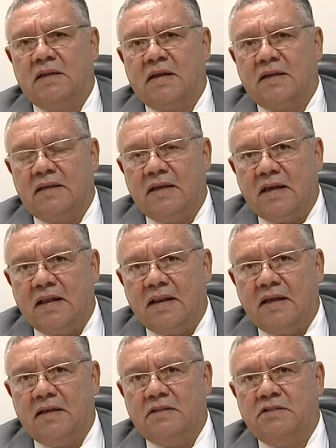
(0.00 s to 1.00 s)
Que
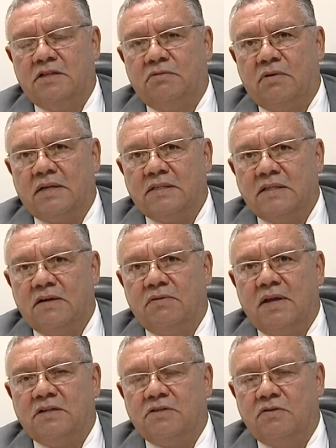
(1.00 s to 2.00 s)
aquela situação
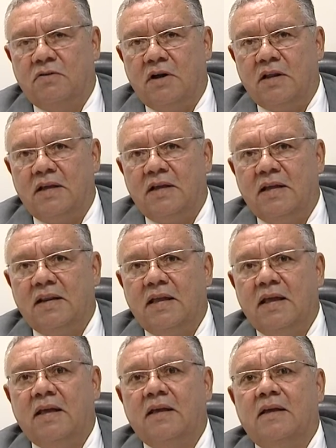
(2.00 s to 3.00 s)
na escola
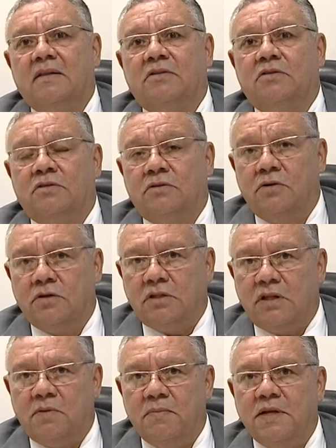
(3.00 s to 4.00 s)
ela é
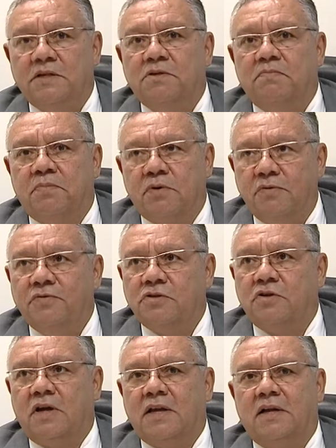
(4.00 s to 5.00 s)
totalmente
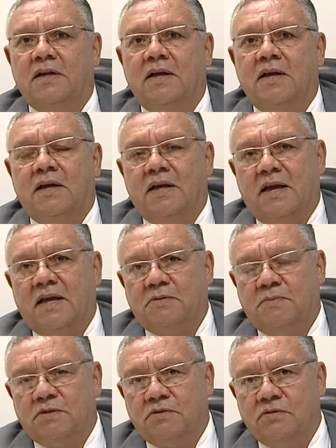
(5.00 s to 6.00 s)
provisória.
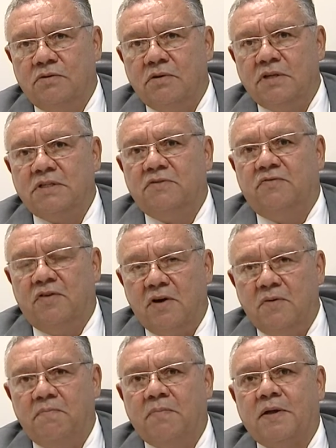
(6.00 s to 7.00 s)
As pessoas
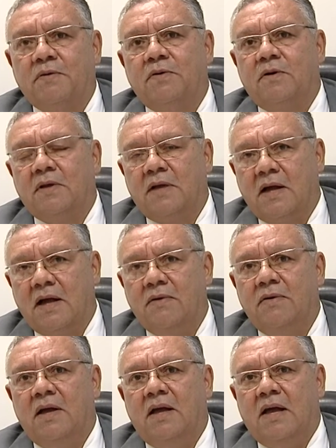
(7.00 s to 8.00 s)
vão para o
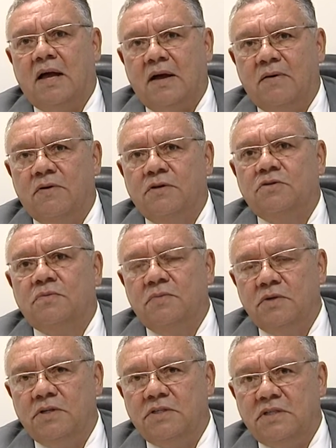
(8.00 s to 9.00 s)
local aonde o
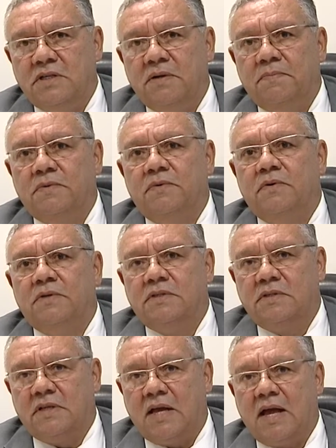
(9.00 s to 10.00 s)
município
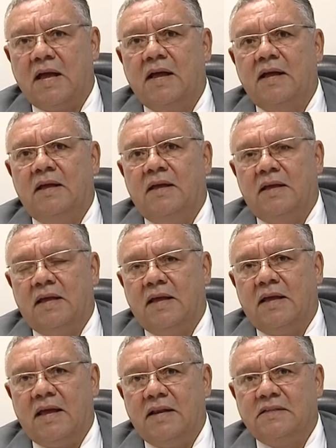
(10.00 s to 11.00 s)
está
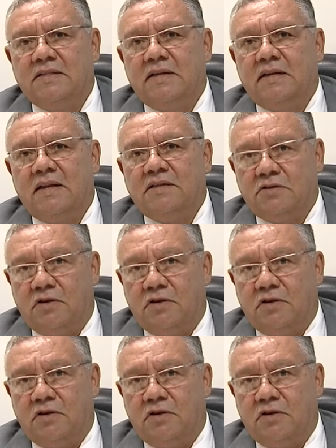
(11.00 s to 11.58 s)
é, realizando as